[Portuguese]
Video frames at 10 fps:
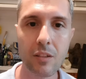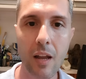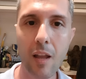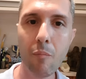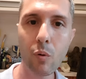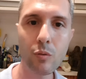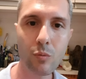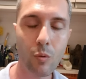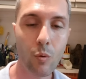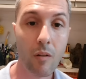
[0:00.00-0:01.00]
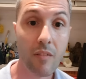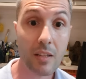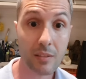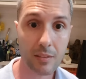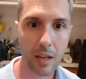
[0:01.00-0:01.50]
Já é para um estudo
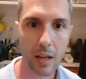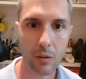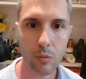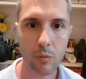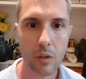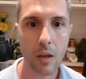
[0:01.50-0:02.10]
avançado,